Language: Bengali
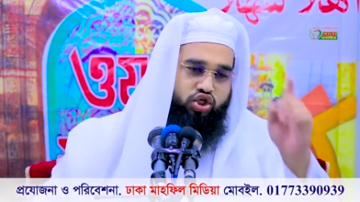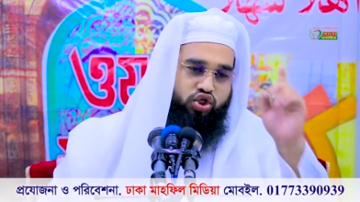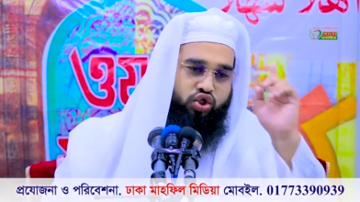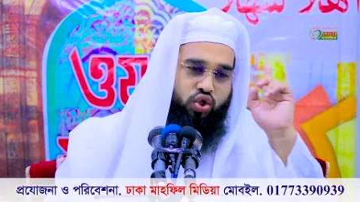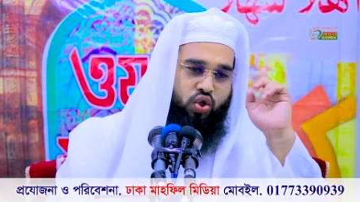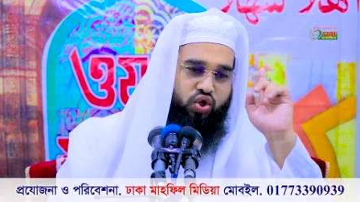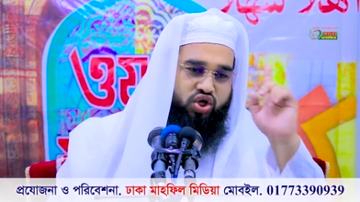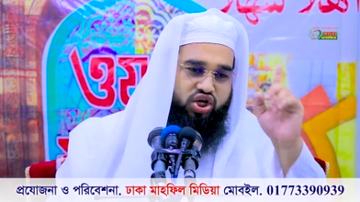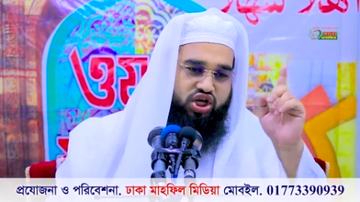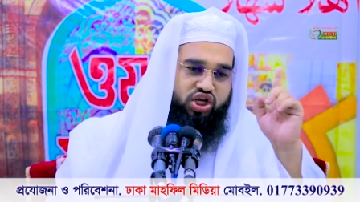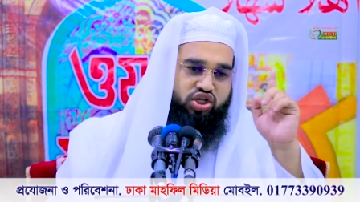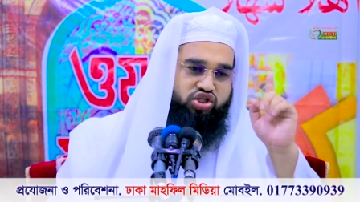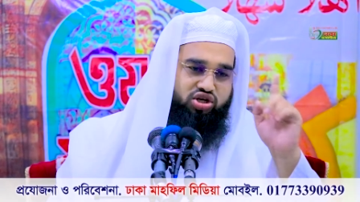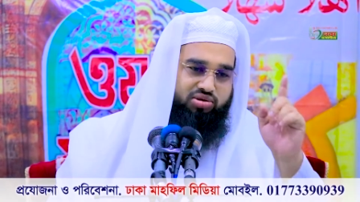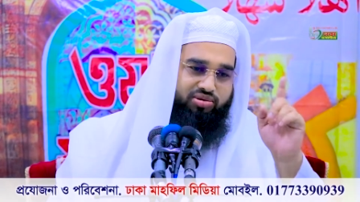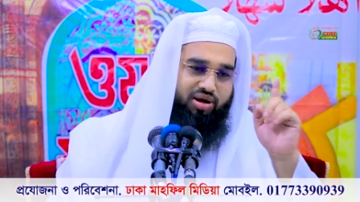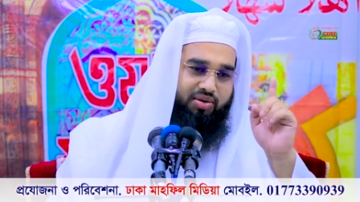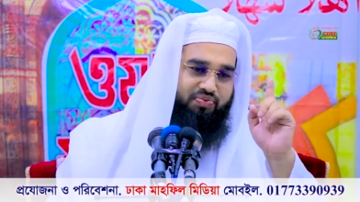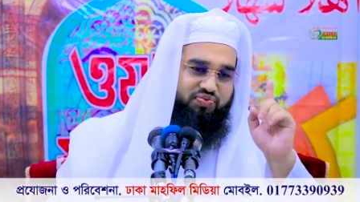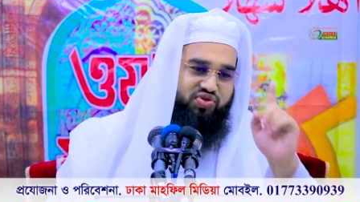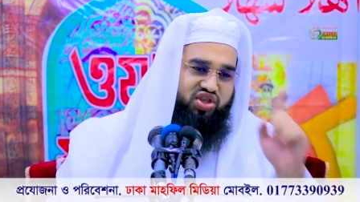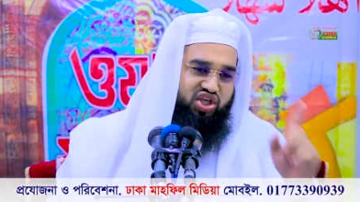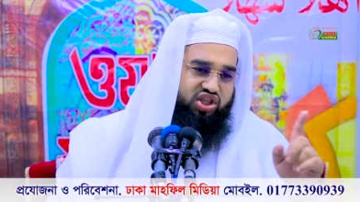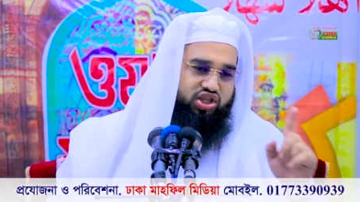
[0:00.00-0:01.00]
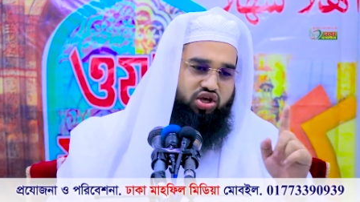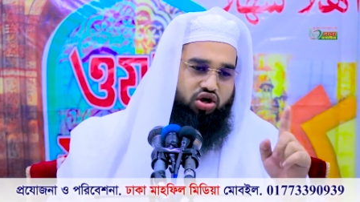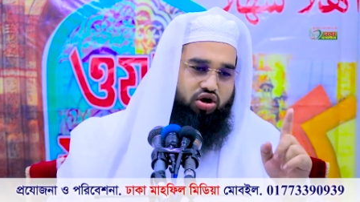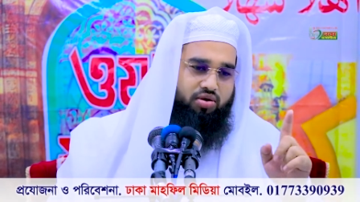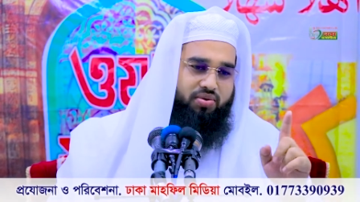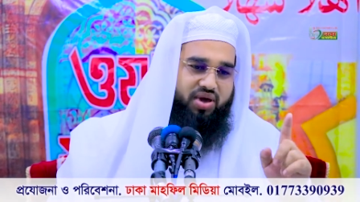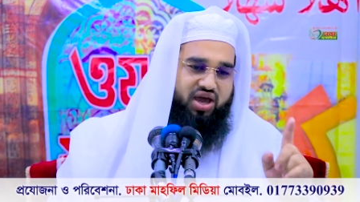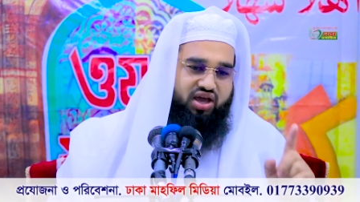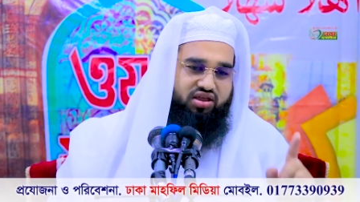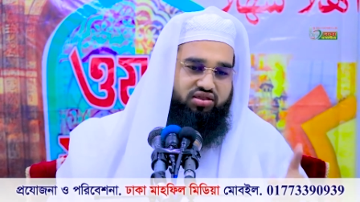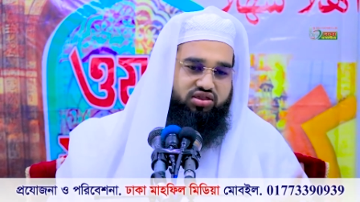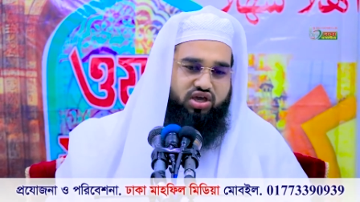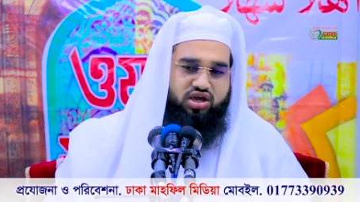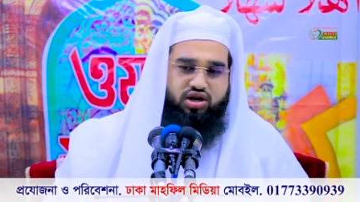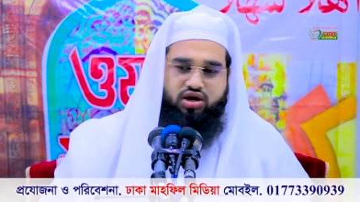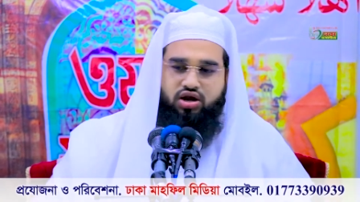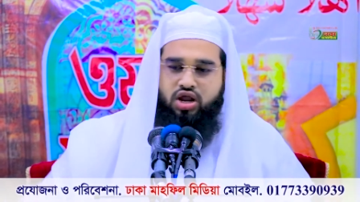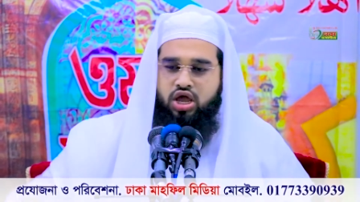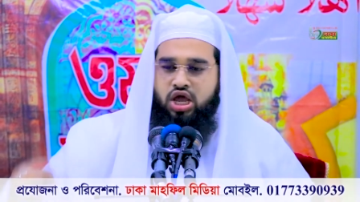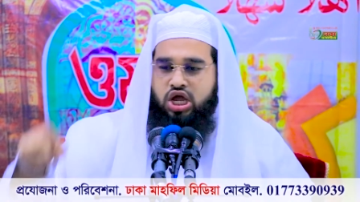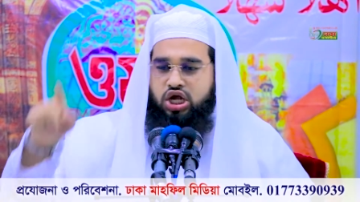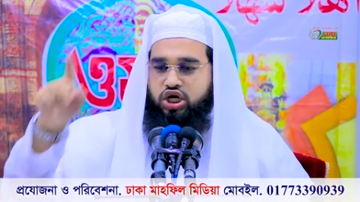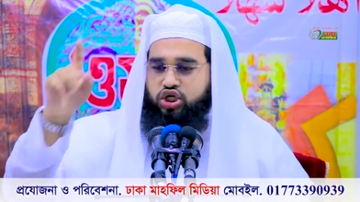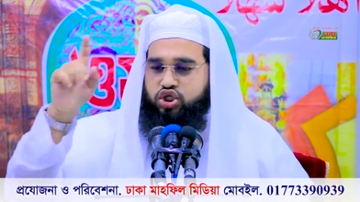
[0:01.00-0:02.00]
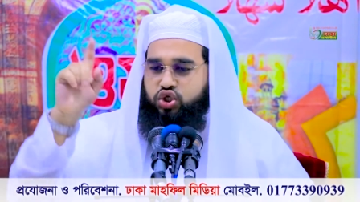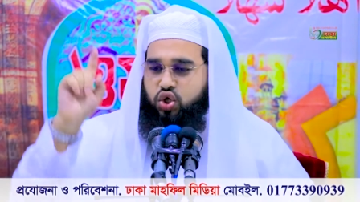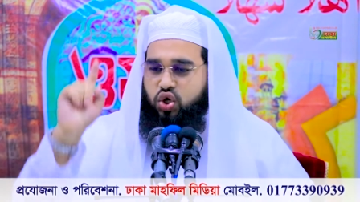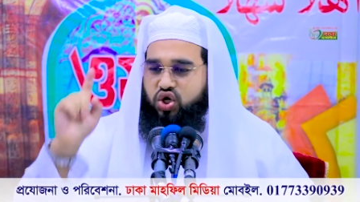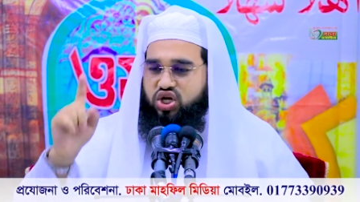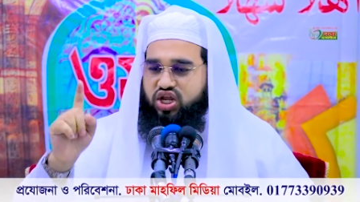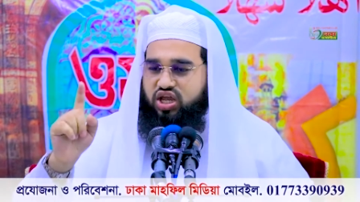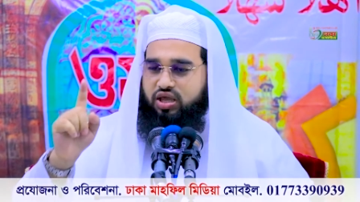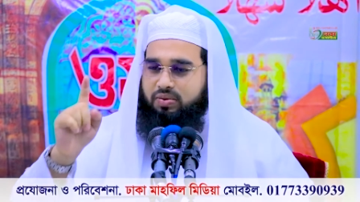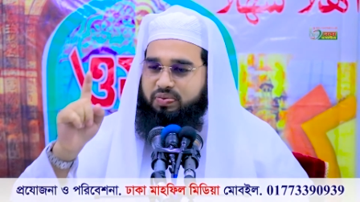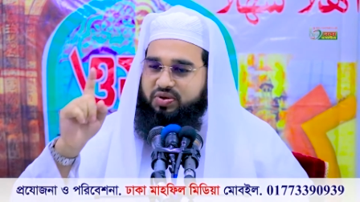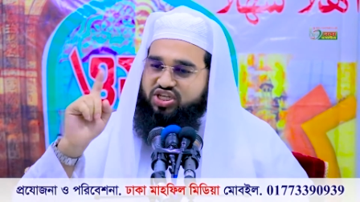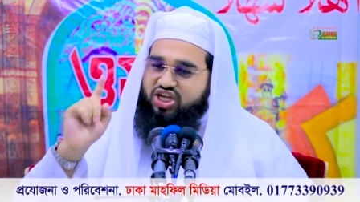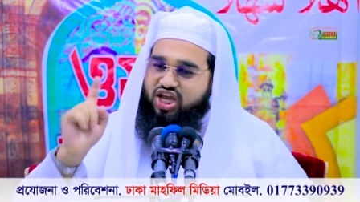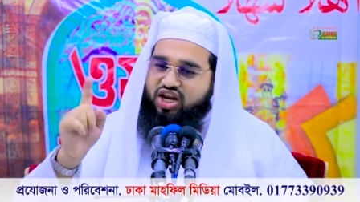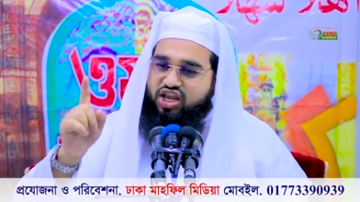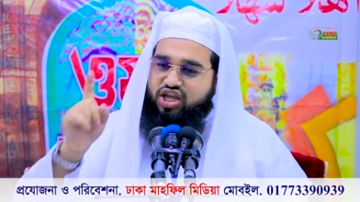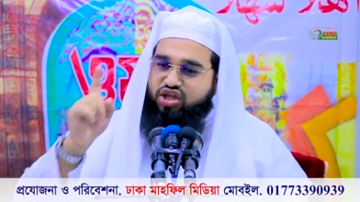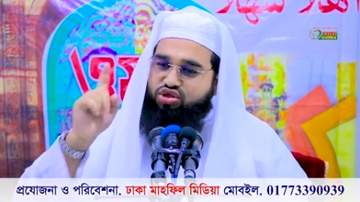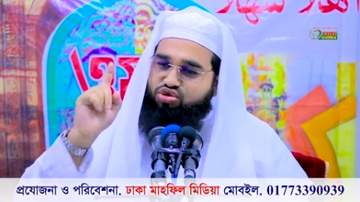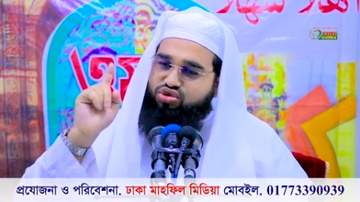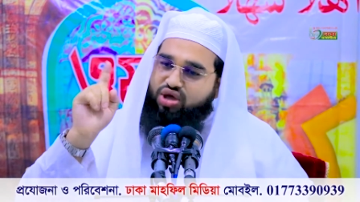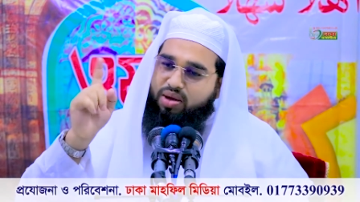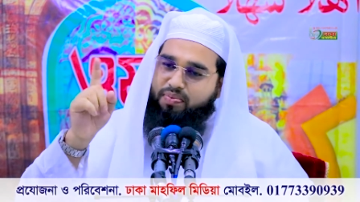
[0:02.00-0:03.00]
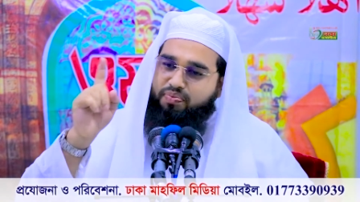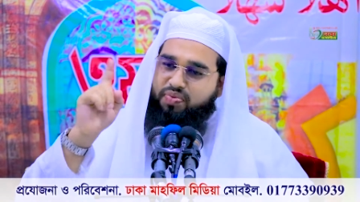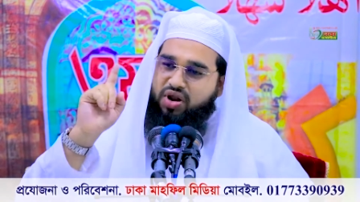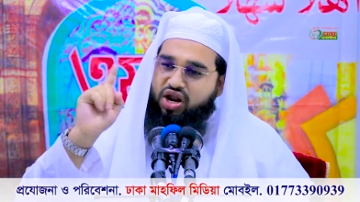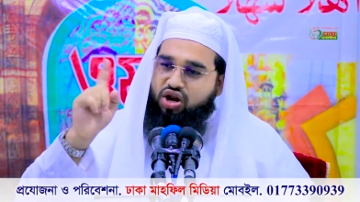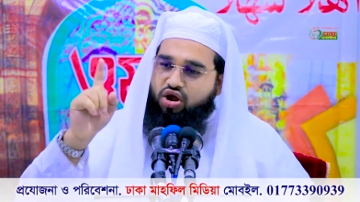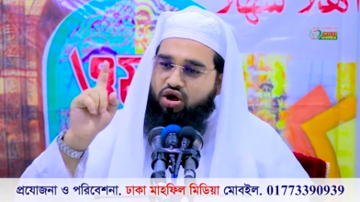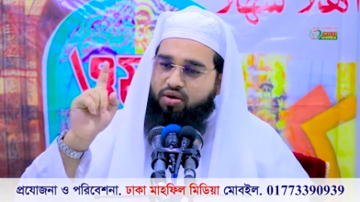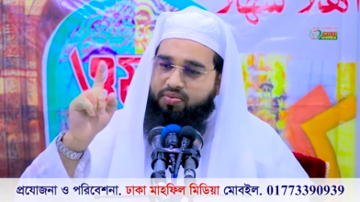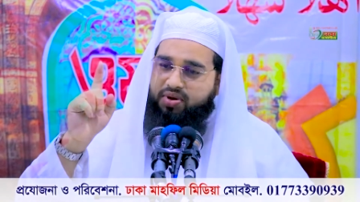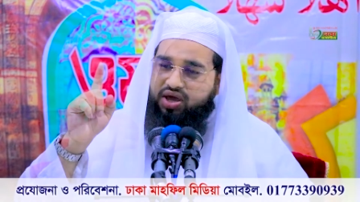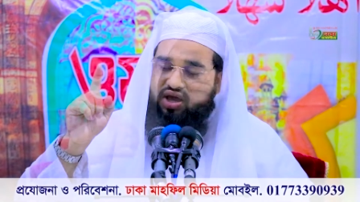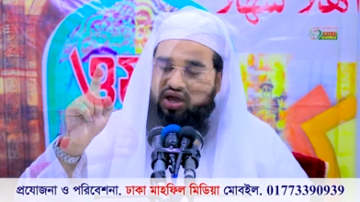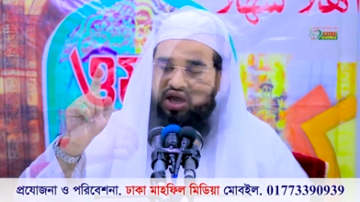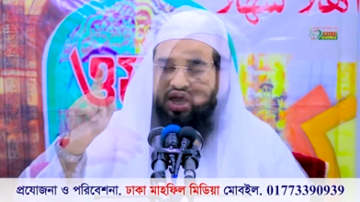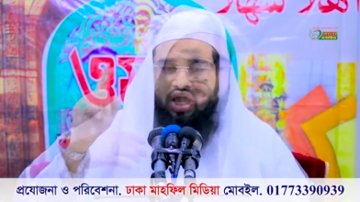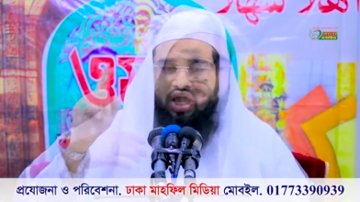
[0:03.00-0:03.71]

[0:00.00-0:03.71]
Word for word: সঠিক জবাব দিতে হবে একদিন সঠিক বিচার কিন্তু আপনার হবে